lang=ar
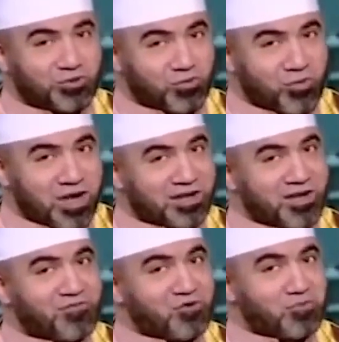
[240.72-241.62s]
سوء وإن
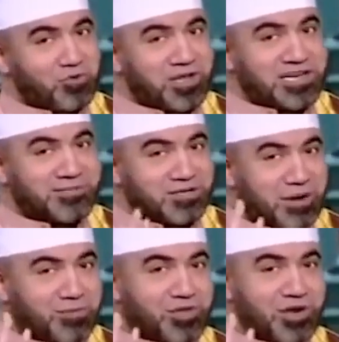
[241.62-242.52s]
كان في الأمور دي لازم
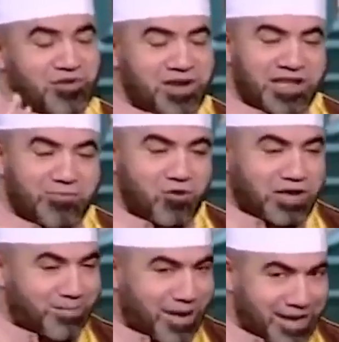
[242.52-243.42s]
أسمع من الطرفين لكن أنا بقول
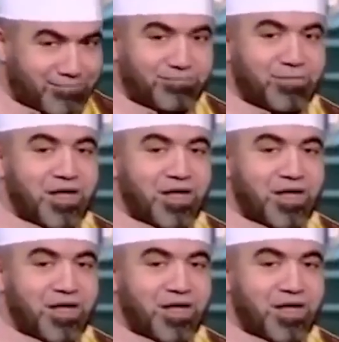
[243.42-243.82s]
كلام عام